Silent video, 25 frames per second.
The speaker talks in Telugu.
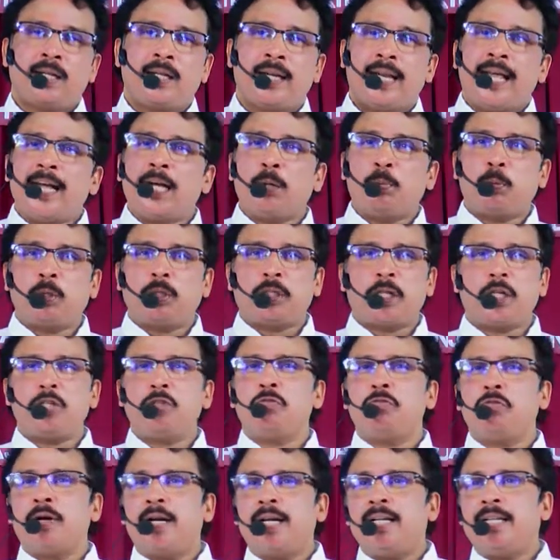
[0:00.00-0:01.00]
లేకపోతే
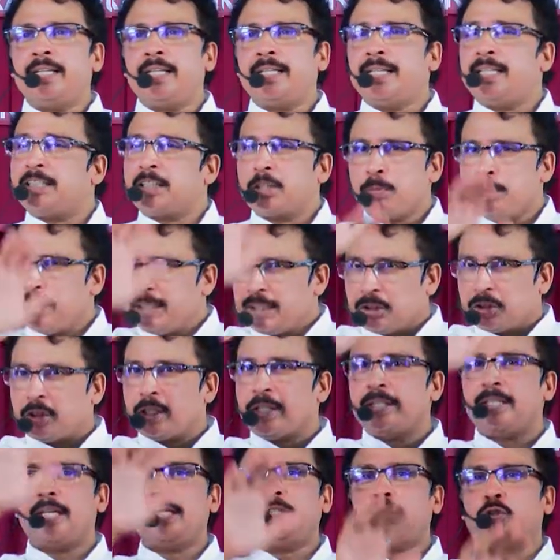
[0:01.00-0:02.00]
నువ్వు వెళ్ళి నెత్తి మీద
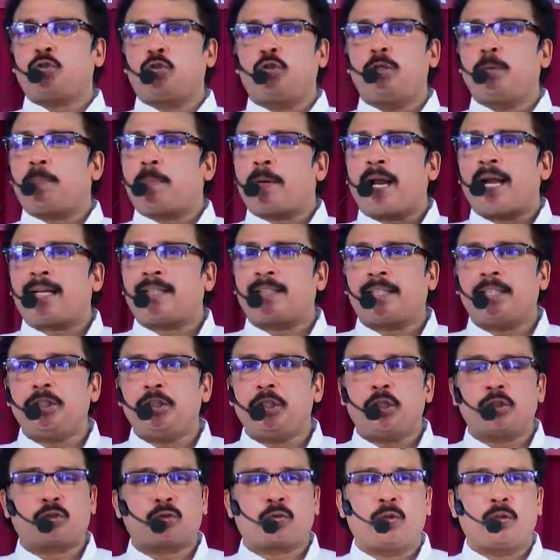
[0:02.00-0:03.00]
చేయించుకుని ప్రార్థన
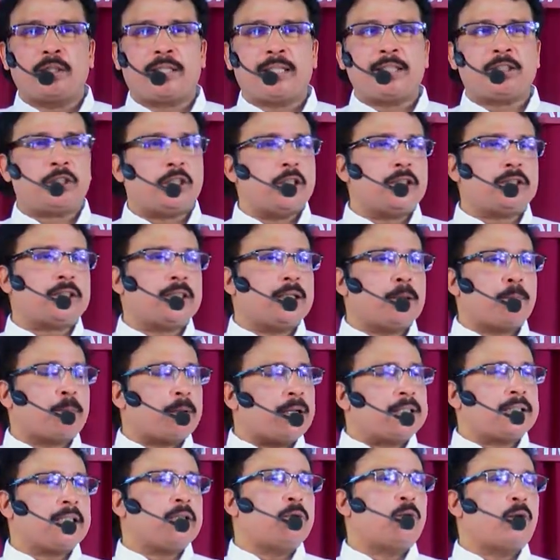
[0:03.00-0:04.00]
చేసుకుంటే చేసిన
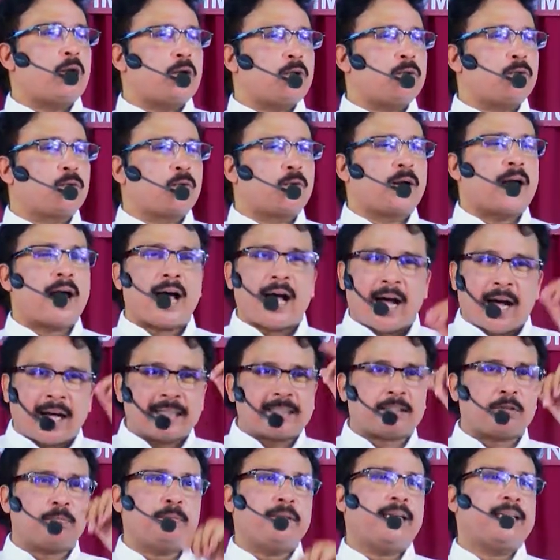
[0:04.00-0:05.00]
ప్రతివాడు కూడా
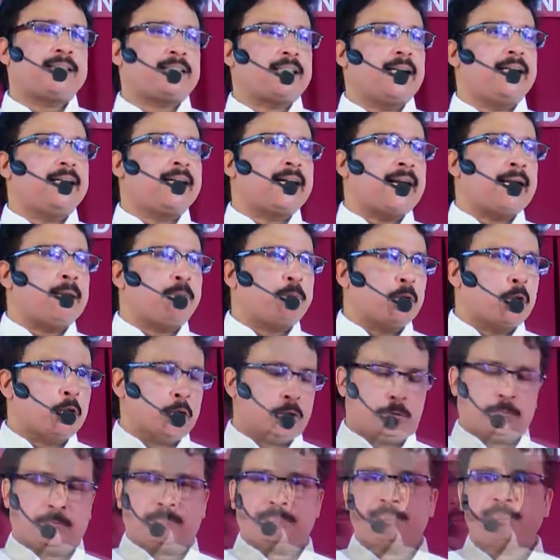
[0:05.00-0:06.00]
ఆత్మీయ తండ్రి అయిపోడు